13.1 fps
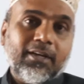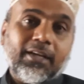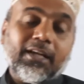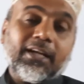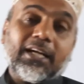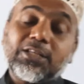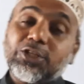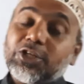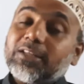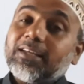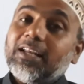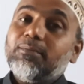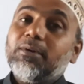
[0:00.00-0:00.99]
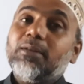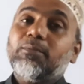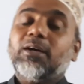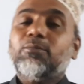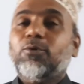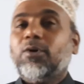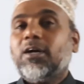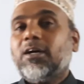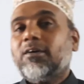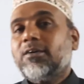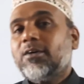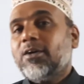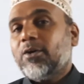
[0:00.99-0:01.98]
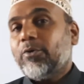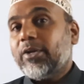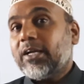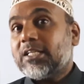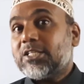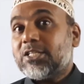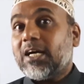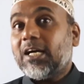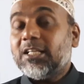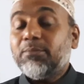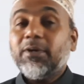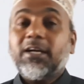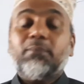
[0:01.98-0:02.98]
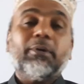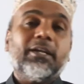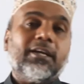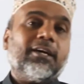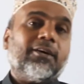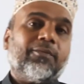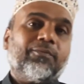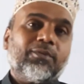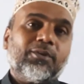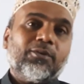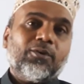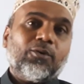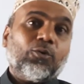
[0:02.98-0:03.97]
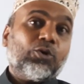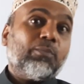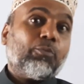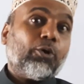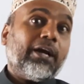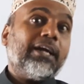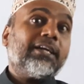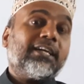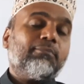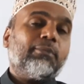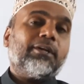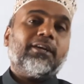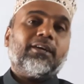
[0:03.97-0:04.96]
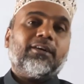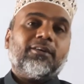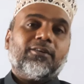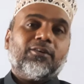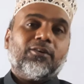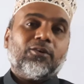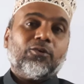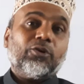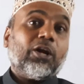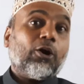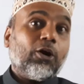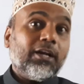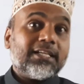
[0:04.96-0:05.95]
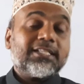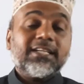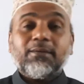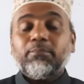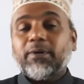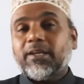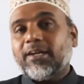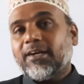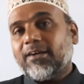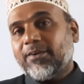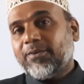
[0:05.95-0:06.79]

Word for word: कि एक अच्छा तालब इल्म कब होगा और एक अच्छा आदमी कब बनेगा उन्हें पोलाइट कब बनेगा उन्हें ऑनेस्ट कब बनेगा